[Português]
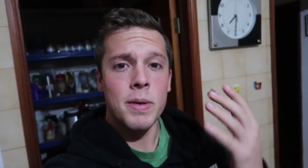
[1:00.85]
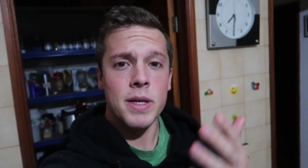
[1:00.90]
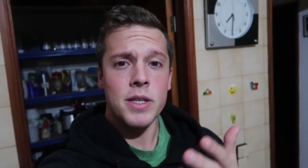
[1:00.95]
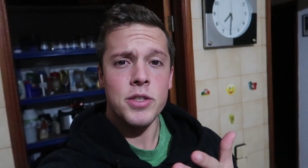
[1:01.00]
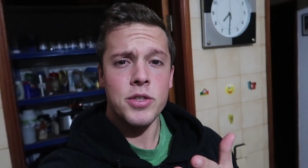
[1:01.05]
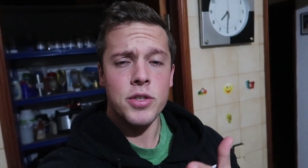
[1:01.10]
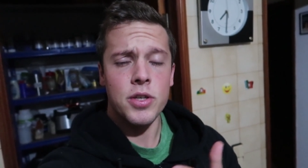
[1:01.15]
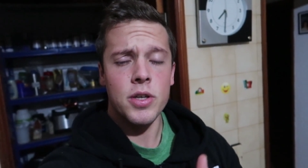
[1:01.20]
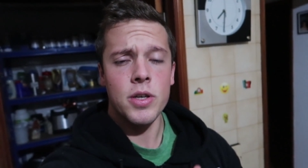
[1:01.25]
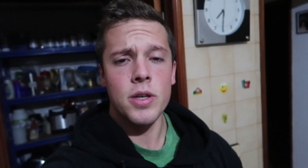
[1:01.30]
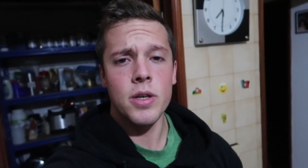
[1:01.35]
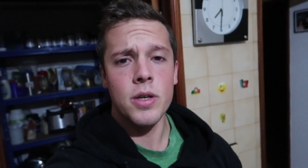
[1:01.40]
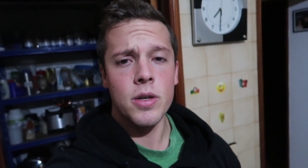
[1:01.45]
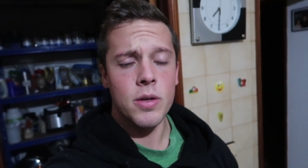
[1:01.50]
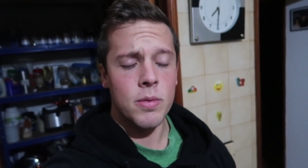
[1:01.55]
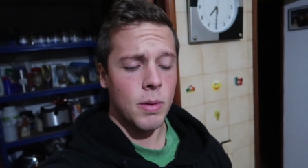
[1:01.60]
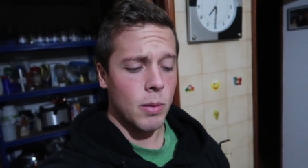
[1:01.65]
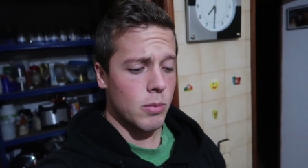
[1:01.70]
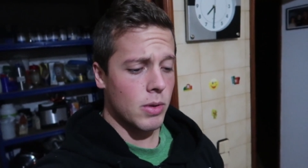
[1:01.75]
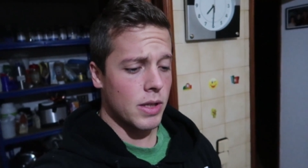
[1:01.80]
Mas,
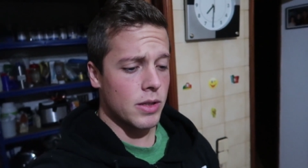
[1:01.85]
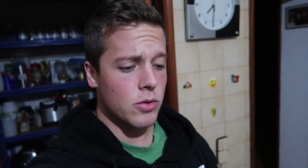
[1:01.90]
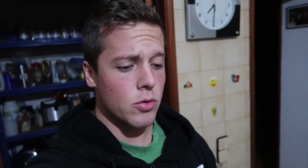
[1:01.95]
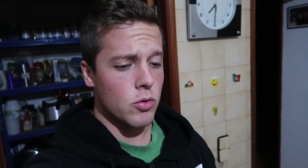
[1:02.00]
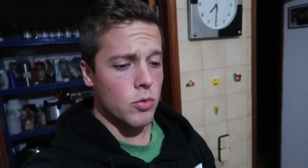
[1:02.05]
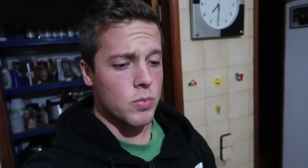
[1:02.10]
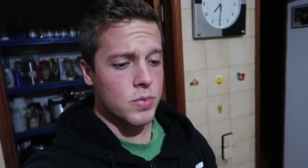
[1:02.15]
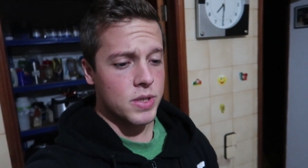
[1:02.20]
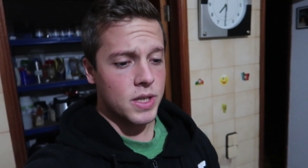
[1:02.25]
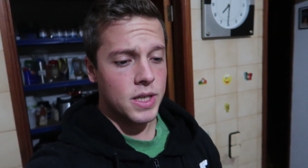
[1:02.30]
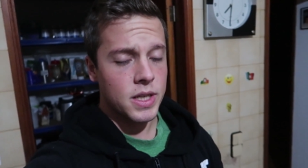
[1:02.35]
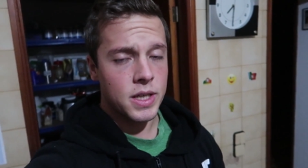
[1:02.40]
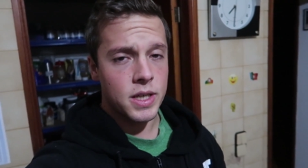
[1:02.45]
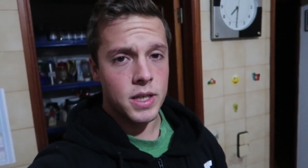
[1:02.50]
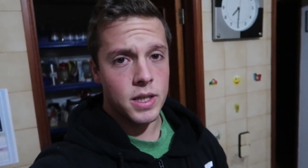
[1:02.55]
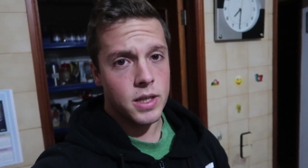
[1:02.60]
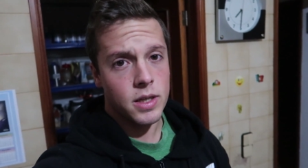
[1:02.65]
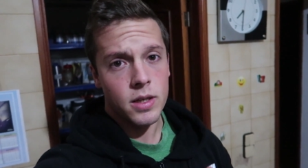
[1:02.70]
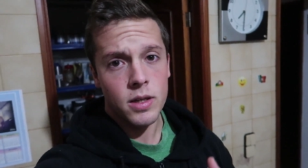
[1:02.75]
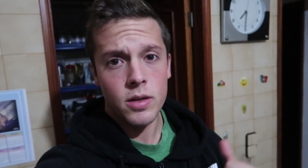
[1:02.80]
vamos lá então começar
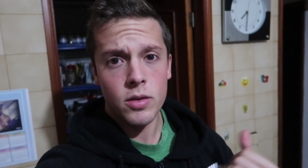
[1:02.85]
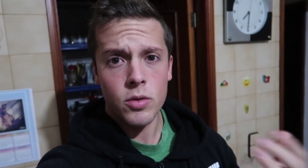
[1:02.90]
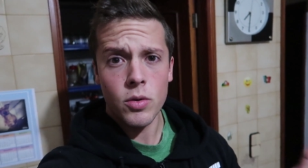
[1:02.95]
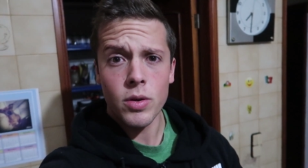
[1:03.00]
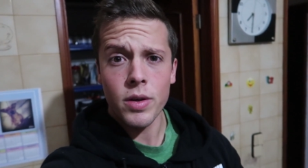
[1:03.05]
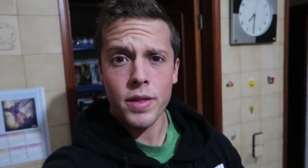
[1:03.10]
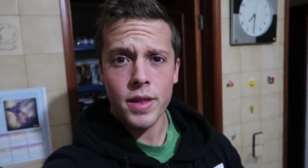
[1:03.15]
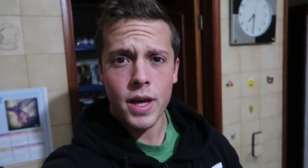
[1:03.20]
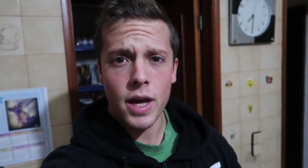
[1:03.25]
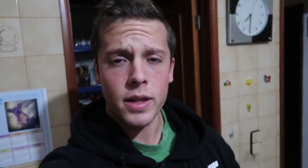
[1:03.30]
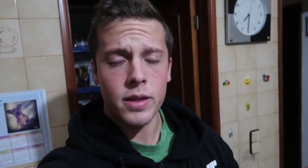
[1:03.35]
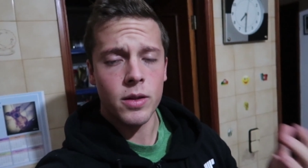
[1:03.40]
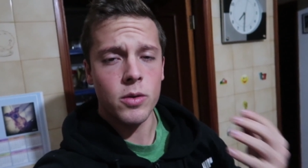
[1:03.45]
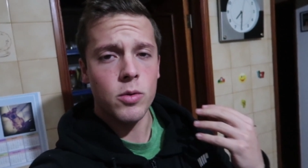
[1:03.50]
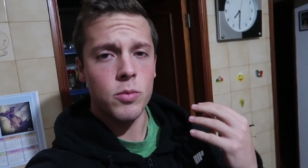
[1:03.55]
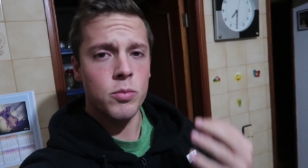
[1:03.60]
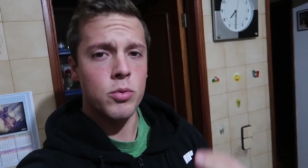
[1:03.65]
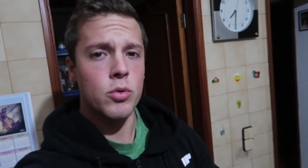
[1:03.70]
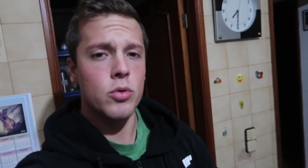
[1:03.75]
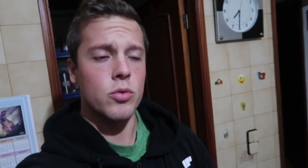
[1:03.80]
aqui com a dieta.
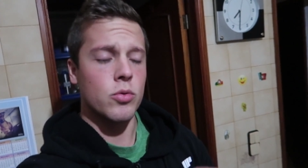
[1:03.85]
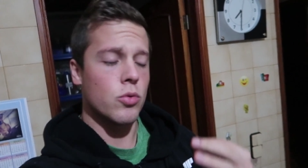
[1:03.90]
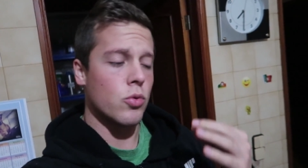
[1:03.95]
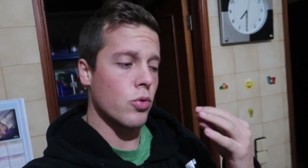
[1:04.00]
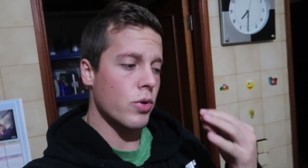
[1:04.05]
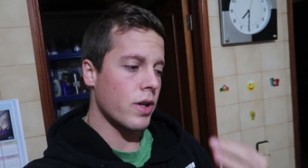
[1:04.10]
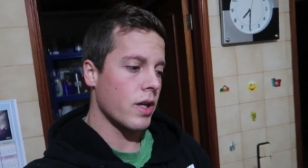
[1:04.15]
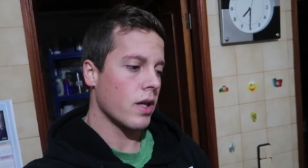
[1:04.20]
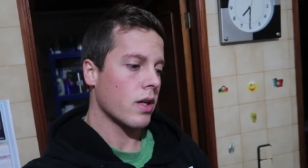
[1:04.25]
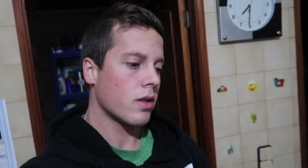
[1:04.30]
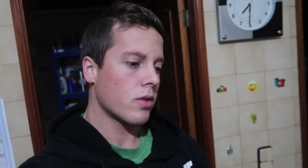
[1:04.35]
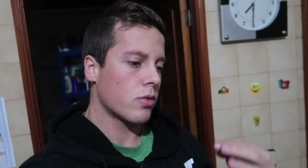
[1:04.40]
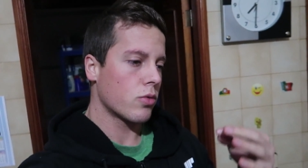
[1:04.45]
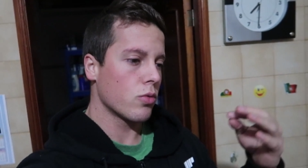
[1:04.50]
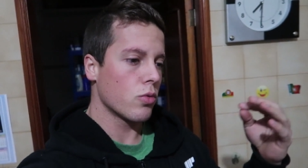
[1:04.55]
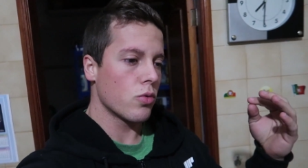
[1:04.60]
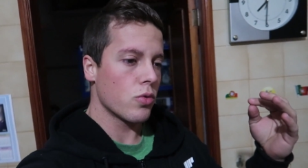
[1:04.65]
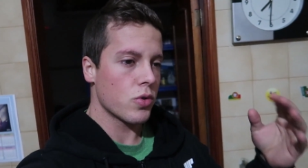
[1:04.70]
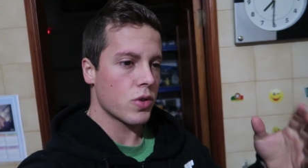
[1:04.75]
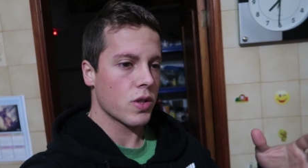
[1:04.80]
Bruno, o que é que
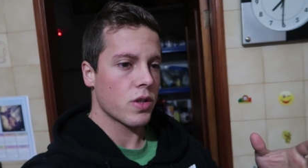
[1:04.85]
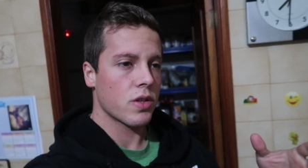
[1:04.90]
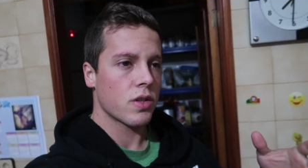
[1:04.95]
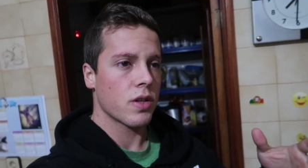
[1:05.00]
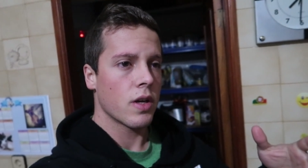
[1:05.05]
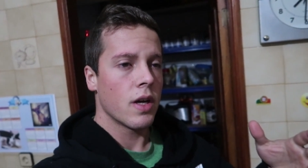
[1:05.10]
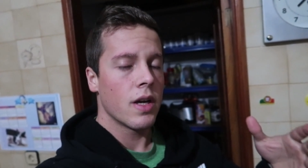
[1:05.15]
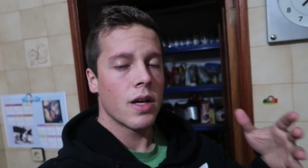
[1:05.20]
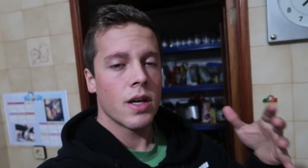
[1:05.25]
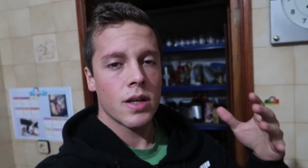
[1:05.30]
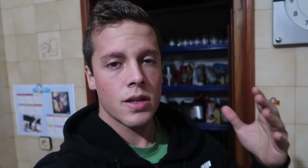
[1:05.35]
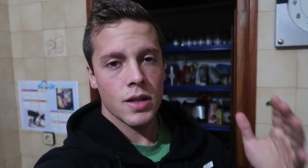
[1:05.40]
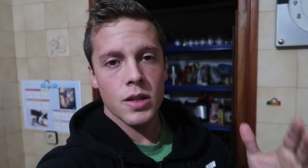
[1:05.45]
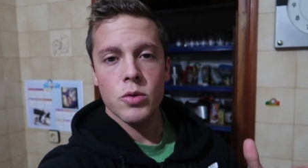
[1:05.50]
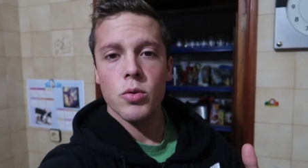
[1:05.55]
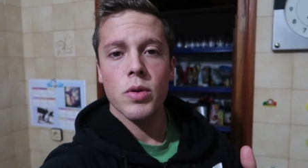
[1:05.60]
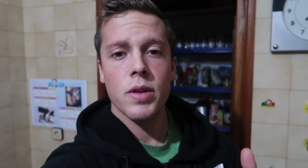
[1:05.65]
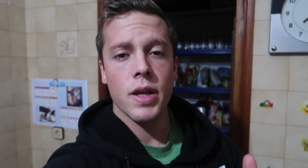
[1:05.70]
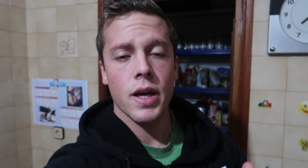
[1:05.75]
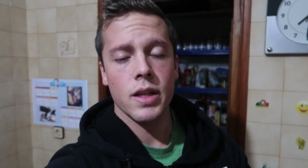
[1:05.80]
tu usas na
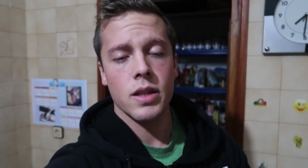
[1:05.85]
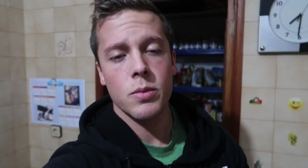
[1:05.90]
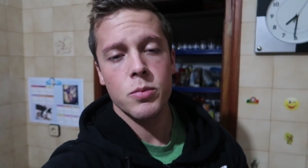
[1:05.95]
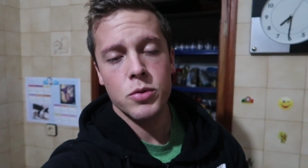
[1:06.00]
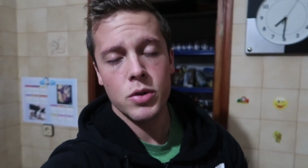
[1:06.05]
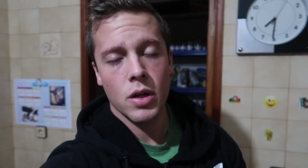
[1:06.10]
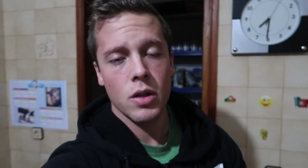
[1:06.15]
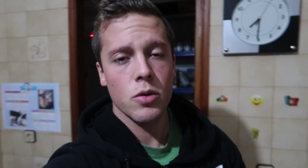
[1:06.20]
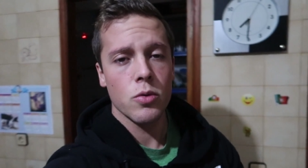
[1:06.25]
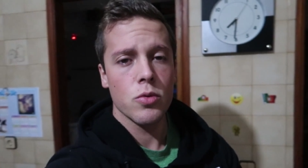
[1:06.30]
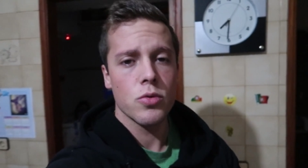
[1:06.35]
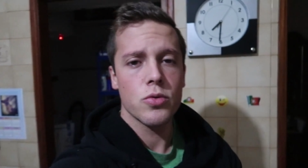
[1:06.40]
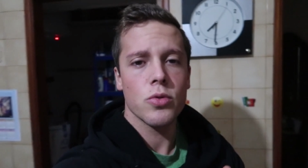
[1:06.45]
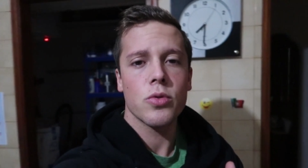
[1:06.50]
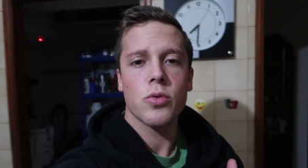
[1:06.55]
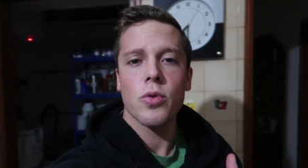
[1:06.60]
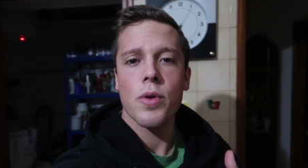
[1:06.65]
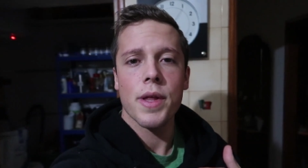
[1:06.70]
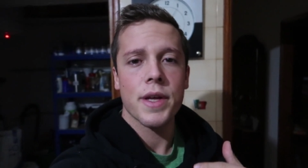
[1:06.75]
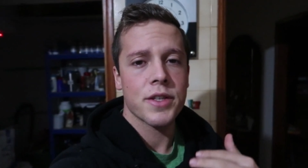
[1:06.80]
tua dieta. Pessoal, eu uso o
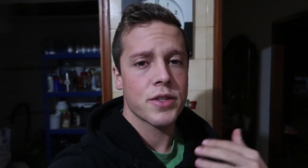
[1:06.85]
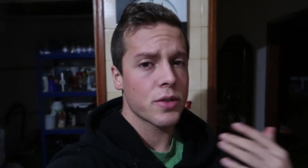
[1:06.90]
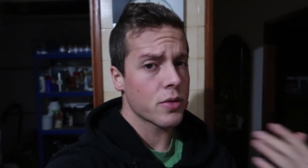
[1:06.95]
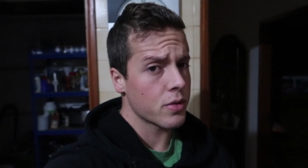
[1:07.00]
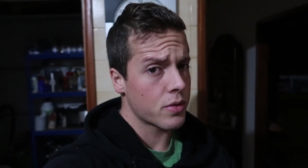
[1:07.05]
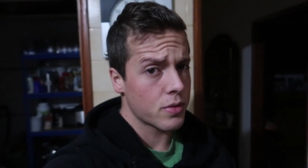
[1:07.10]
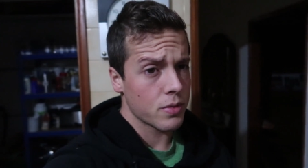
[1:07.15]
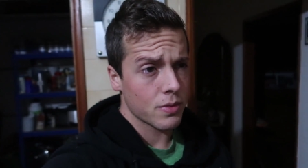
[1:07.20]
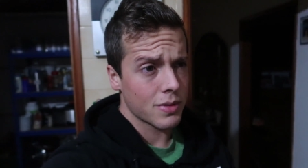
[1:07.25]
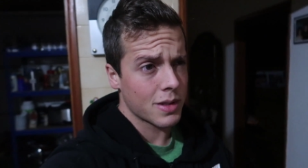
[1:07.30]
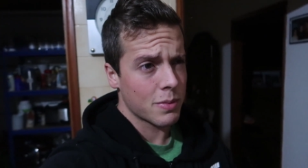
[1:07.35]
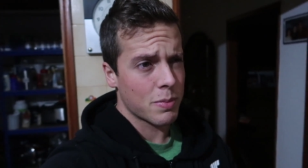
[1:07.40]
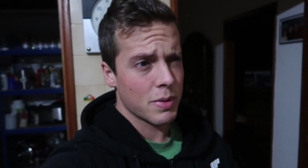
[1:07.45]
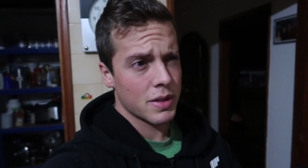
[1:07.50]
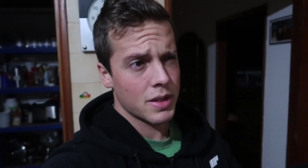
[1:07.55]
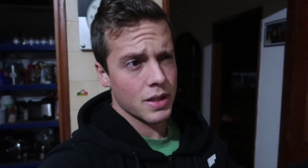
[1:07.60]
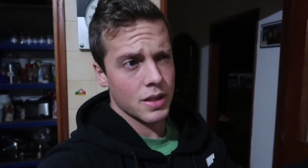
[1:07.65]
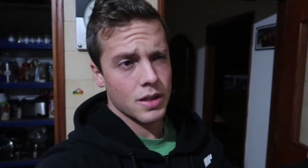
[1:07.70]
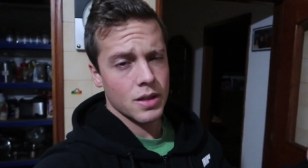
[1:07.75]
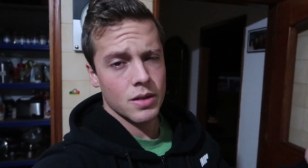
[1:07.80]
que toda a gente que
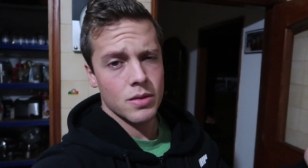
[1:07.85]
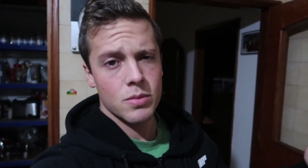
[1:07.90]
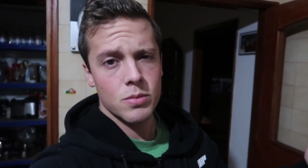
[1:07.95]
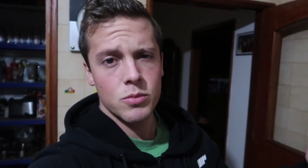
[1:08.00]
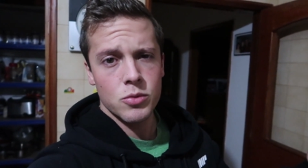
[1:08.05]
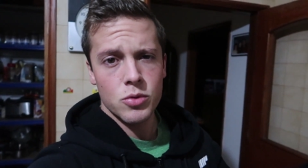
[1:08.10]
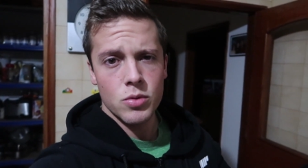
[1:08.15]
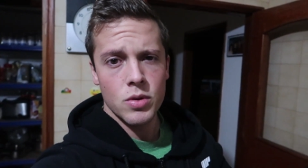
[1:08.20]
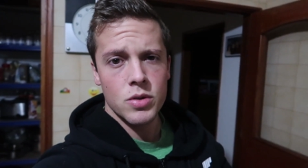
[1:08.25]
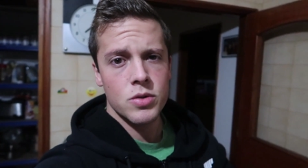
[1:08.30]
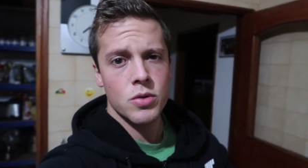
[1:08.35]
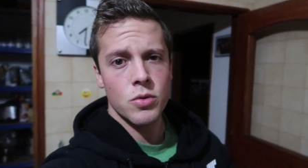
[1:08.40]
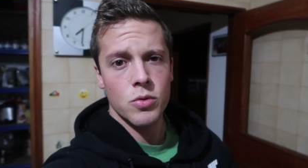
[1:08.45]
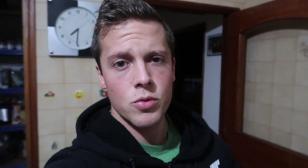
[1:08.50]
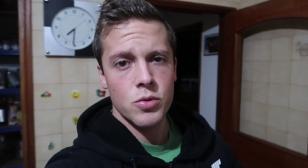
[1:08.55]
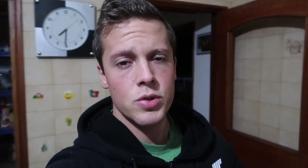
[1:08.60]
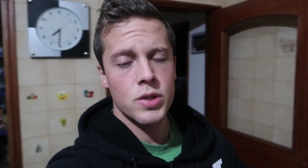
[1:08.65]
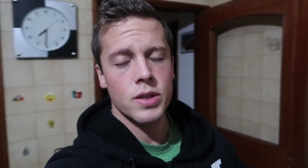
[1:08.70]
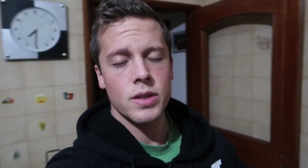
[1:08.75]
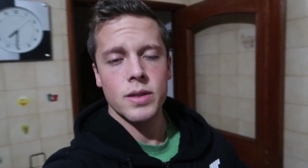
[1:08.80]
pratica
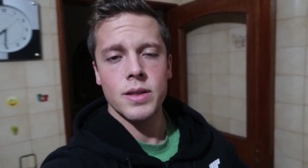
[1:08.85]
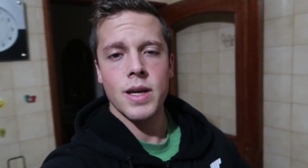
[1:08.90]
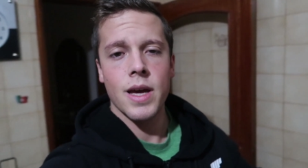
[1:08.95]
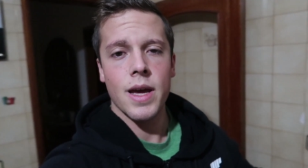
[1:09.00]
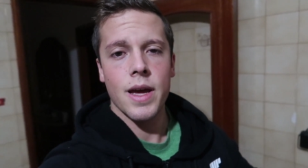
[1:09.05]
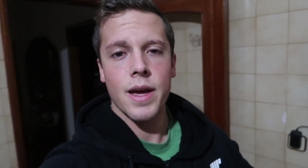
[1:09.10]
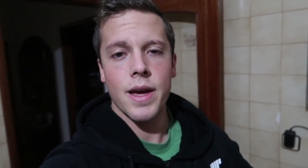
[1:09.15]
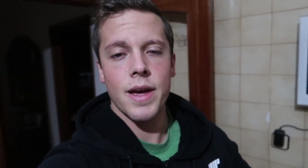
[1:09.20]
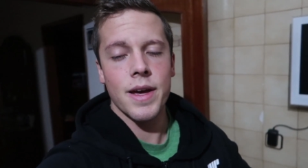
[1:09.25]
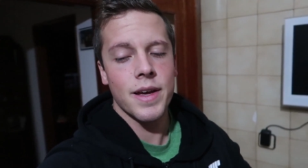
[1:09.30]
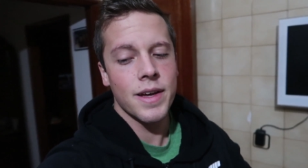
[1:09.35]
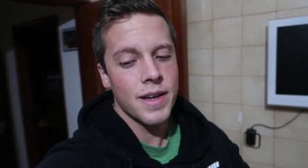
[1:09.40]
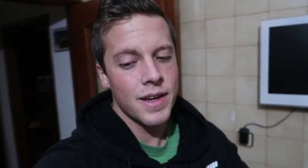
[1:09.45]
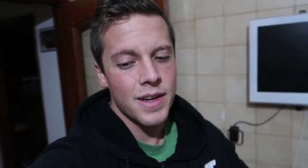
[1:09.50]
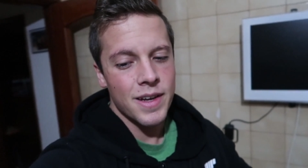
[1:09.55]
musculação usa, que é,